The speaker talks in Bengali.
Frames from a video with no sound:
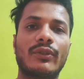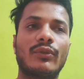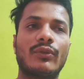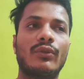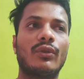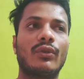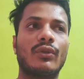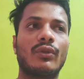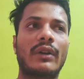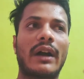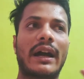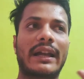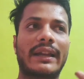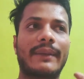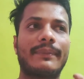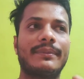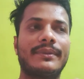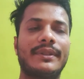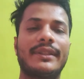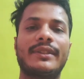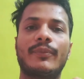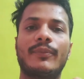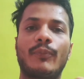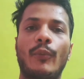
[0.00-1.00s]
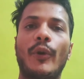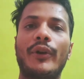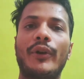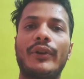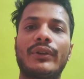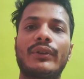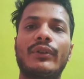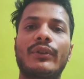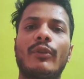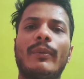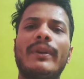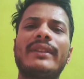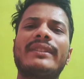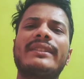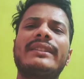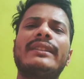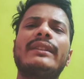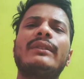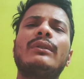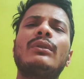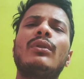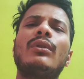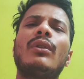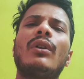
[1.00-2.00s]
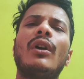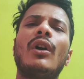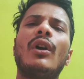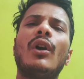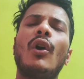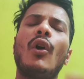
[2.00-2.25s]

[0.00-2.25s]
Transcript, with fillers: যেগুলো খারাপ যে যে পয়েন্টগুলো ভাই সেগুলো